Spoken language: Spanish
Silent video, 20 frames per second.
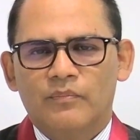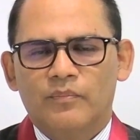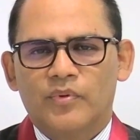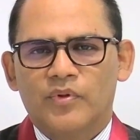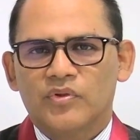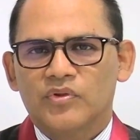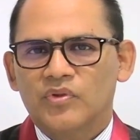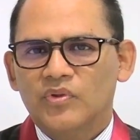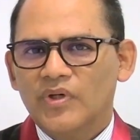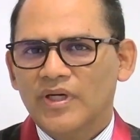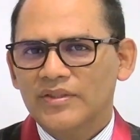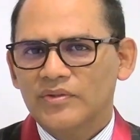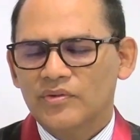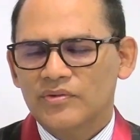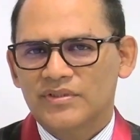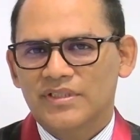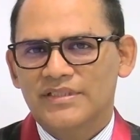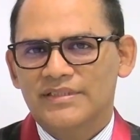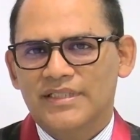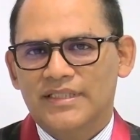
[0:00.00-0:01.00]
por todas
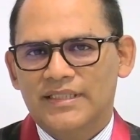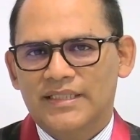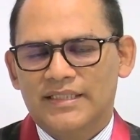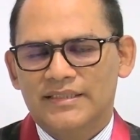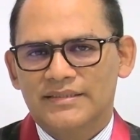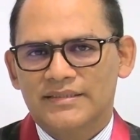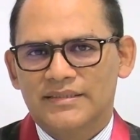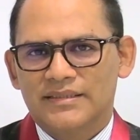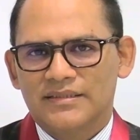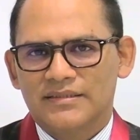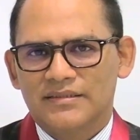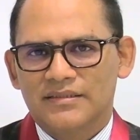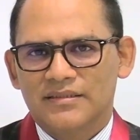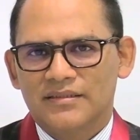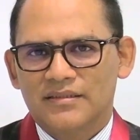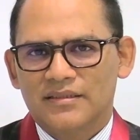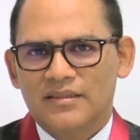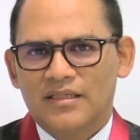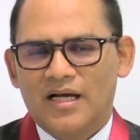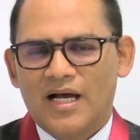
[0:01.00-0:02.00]
tus enseñanzas.
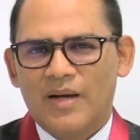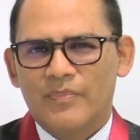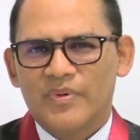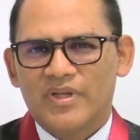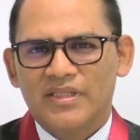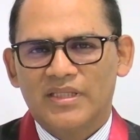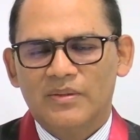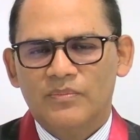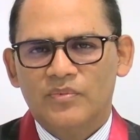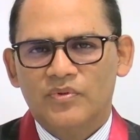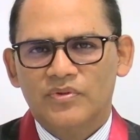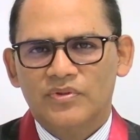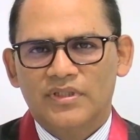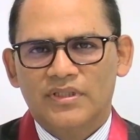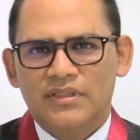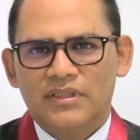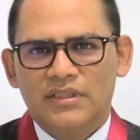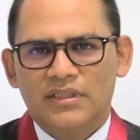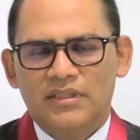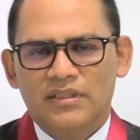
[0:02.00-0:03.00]
Aprendemos de
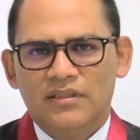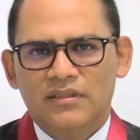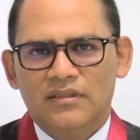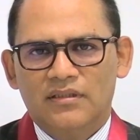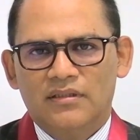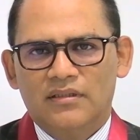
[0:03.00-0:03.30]
ti